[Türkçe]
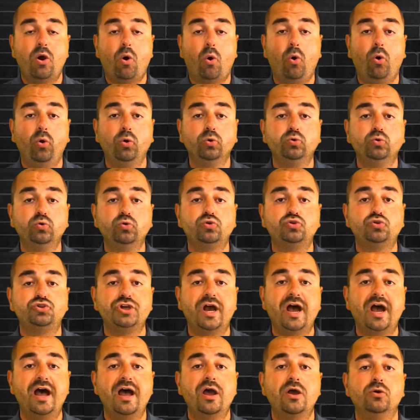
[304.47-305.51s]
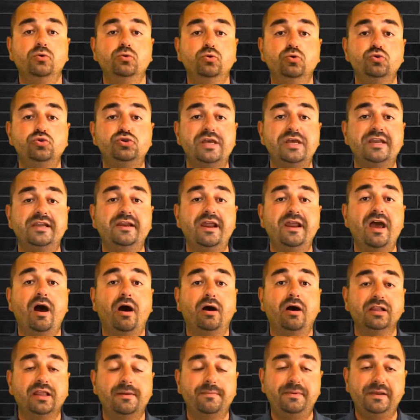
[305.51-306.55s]
oldukça üzerine
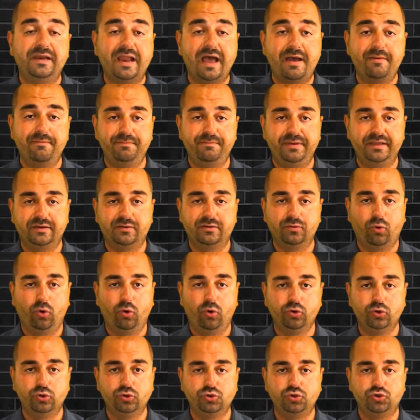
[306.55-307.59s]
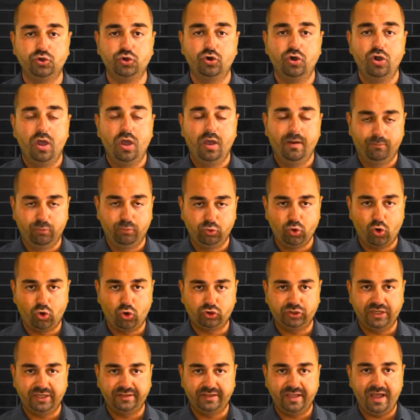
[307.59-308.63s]
alabilen bir oyuncu. Bu
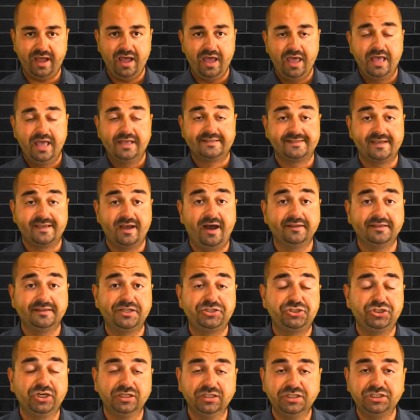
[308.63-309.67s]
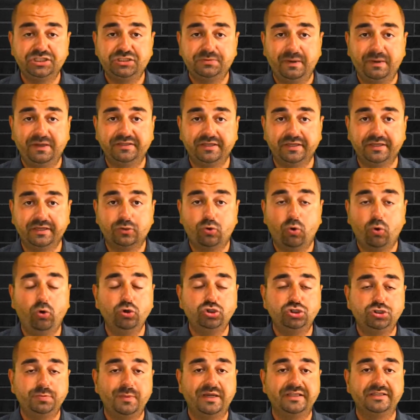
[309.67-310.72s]
noktada sahada çalışmadığı,
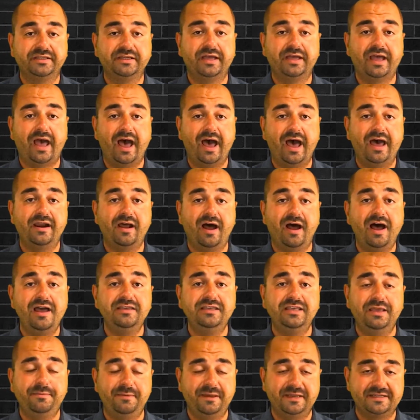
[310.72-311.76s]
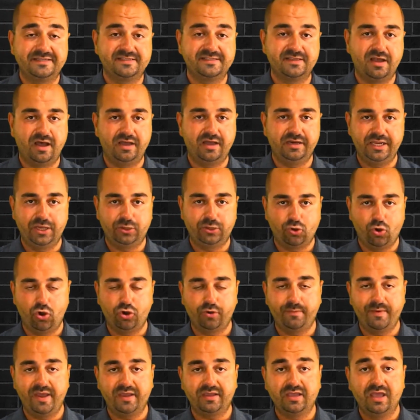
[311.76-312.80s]
koşmadığı herhangi bir saniye
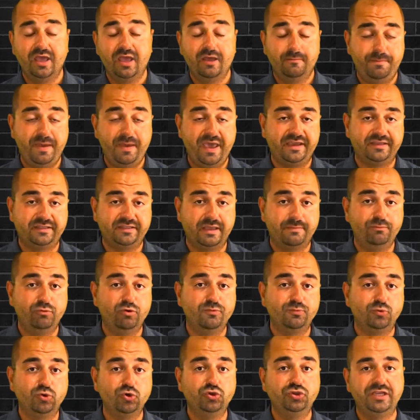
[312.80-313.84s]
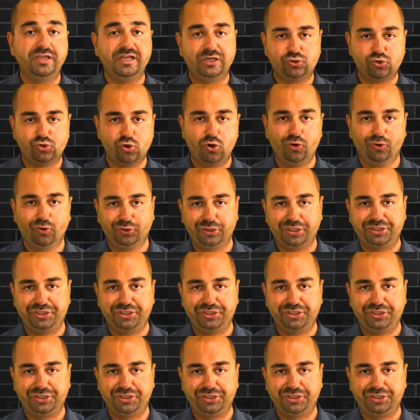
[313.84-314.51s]
görmek pek de mümkün değil Sörlot